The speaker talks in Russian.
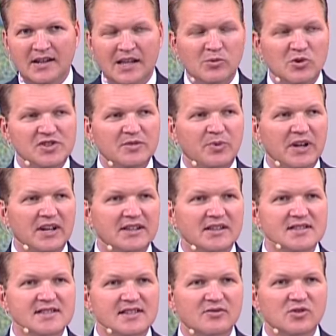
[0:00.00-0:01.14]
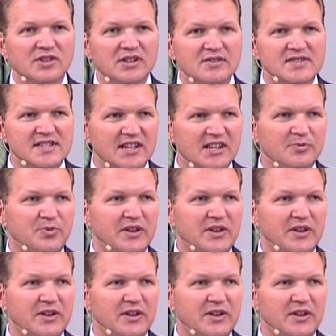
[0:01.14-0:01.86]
Нам очень приятно сегодня всех